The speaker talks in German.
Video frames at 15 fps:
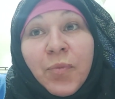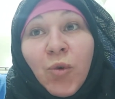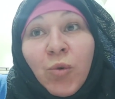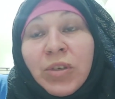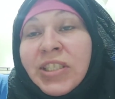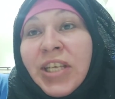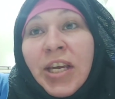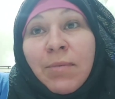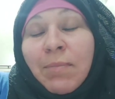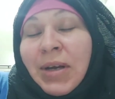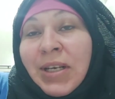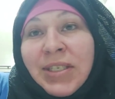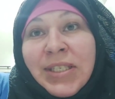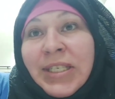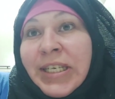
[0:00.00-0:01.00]
Und ich denke
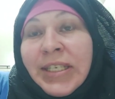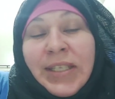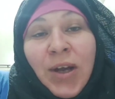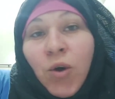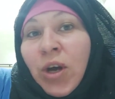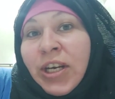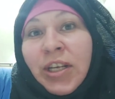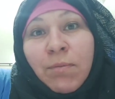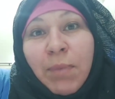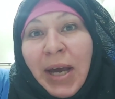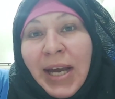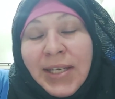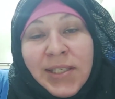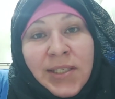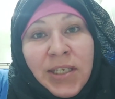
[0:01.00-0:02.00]
mal, das liegt auch an den
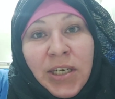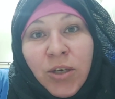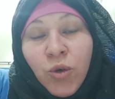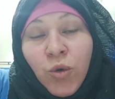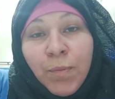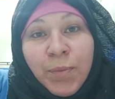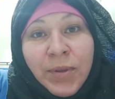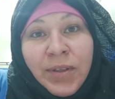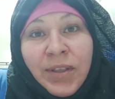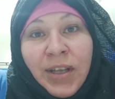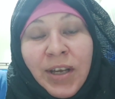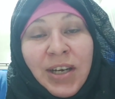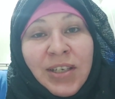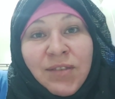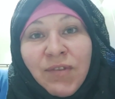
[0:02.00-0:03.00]
Preisen in Ägypten,
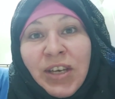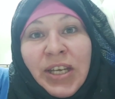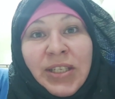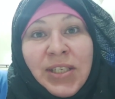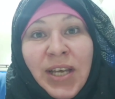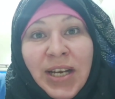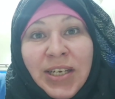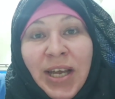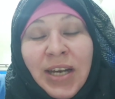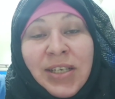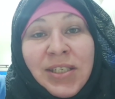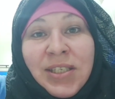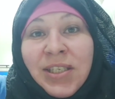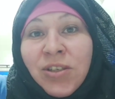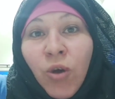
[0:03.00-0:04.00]
ne? dass wir jetzt halt
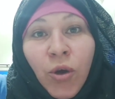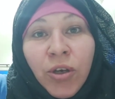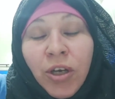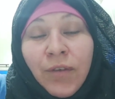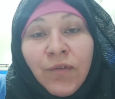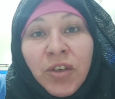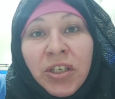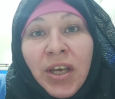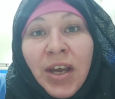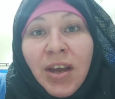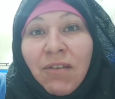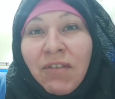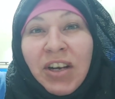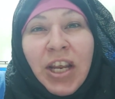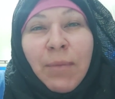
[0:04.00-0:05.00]
alles teurer wird,
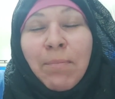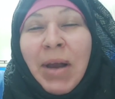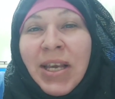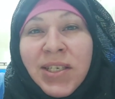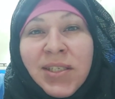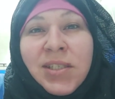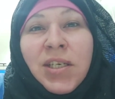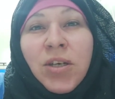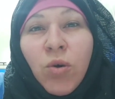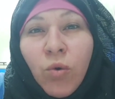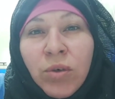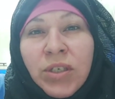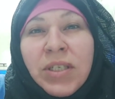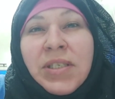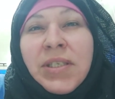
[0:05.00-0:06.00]
weil der meiste
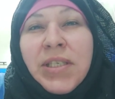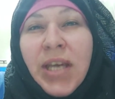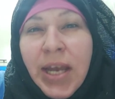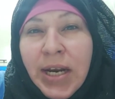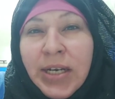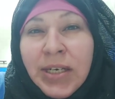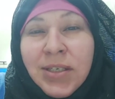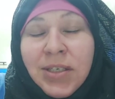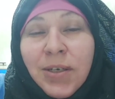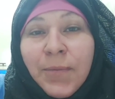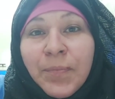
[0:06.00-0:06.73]
Grund ist Geld.